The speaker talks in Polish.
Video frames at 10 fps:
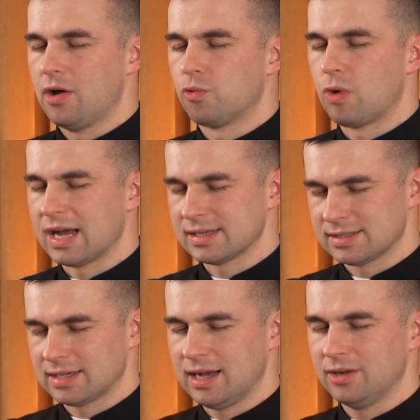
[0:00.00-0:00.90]

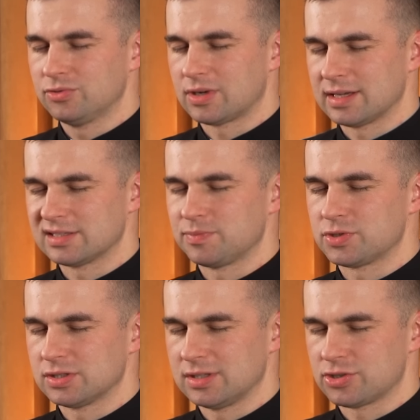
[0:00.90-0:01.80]
Łaska, która jest
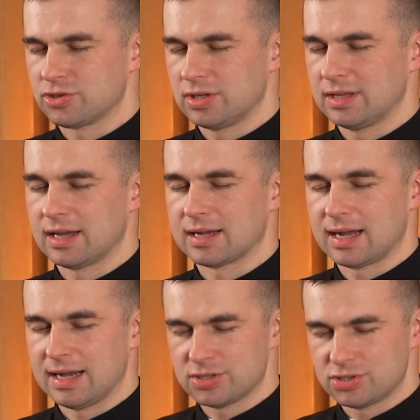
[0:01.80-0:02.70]
przeznaczona na
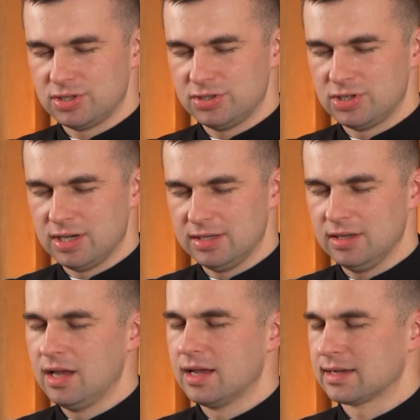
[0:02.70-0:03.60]
każdy dzień,